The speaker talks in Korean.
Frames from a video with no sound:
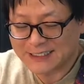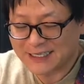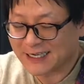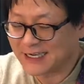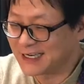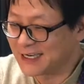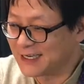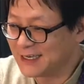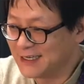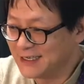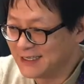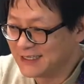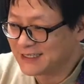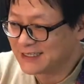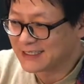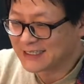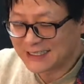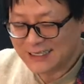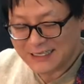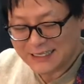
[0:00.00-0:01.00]
제가
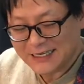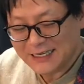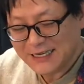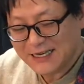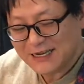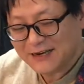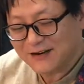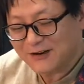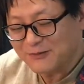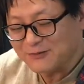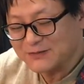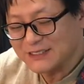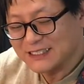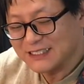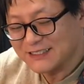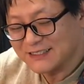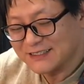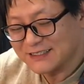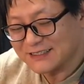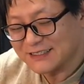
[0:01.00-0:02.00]
이
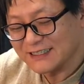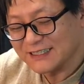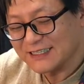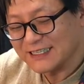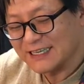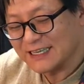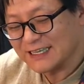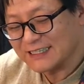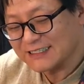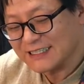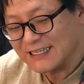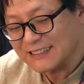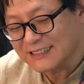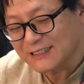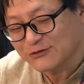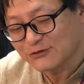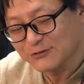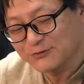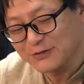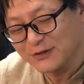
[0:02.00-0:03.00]
검지를 예,
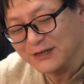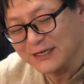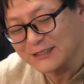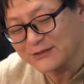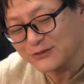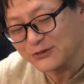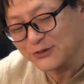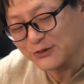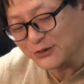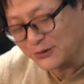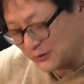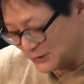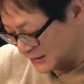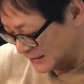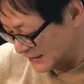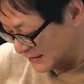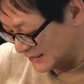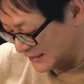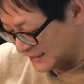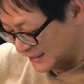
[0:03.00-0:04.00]
살짝 눕혀 가지고
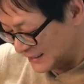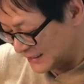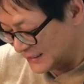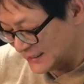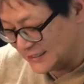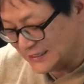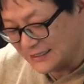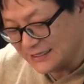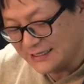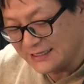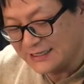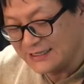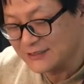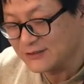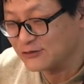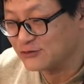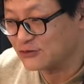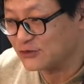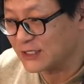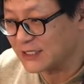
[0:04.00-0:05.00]
예,
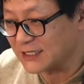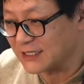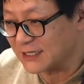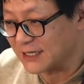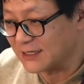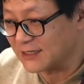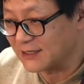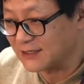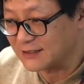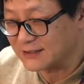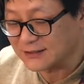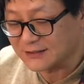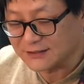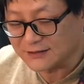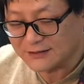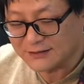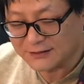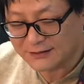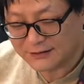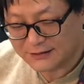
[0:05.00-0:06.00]
줄에다 대놨거든요
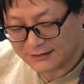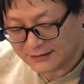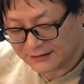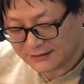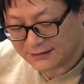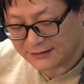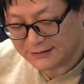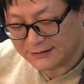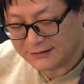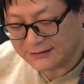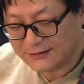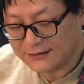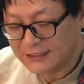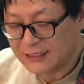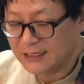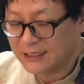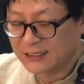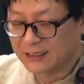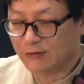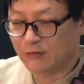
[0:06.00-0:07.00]
예.
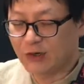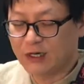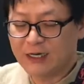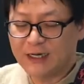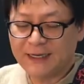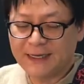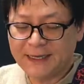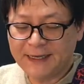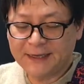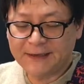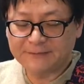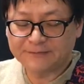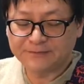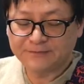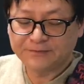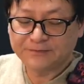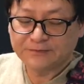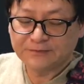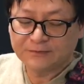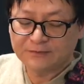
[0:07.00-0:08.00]
원래
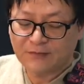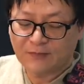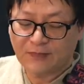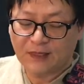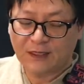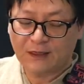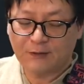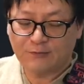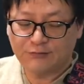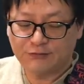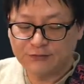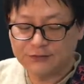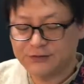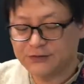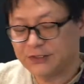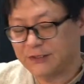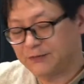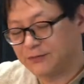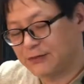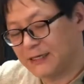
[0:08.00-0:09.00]
이제 블루스
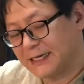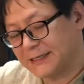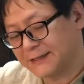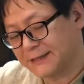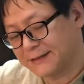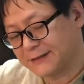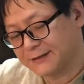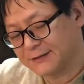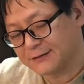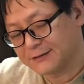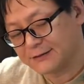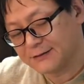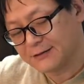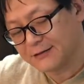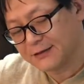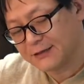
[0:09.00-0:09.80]
리프를 할 때는